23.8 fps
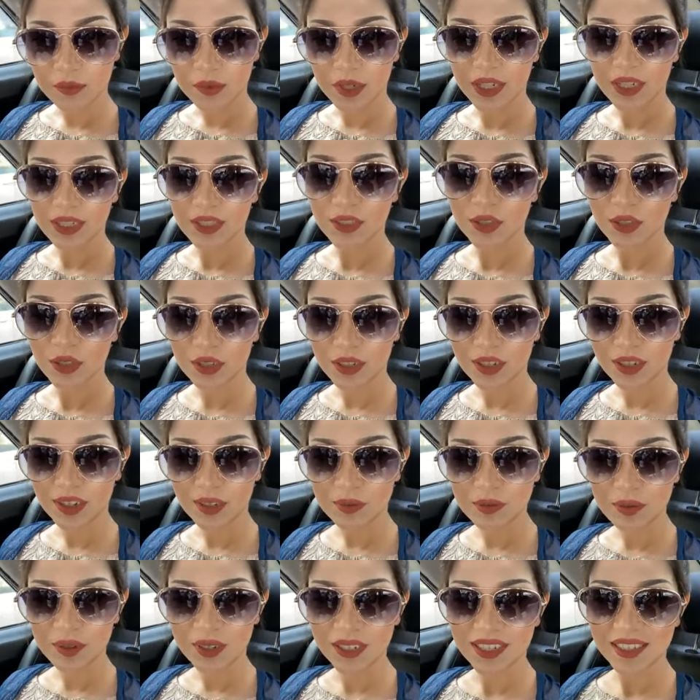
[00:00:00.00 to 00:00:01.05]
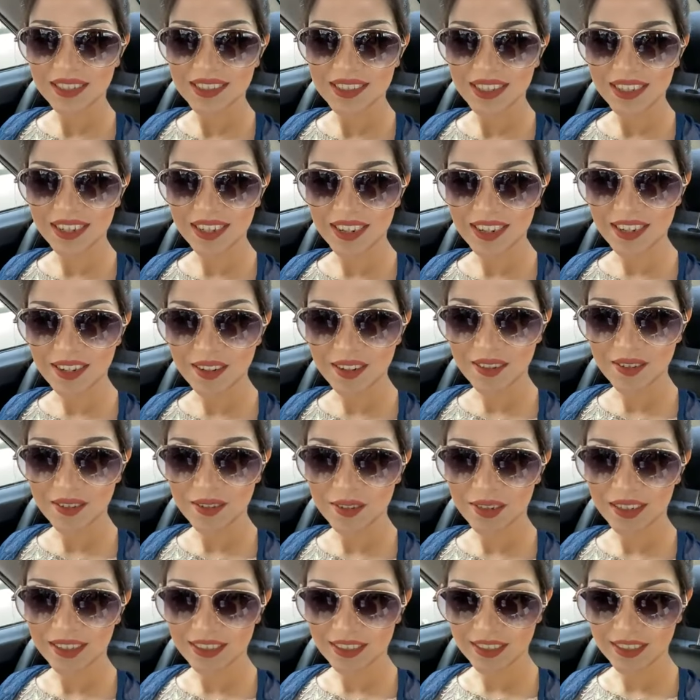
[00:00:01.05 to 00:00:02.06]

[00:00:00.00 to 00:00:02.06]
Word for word: ফারিন সরকার আপু লিখেছে হ্যালো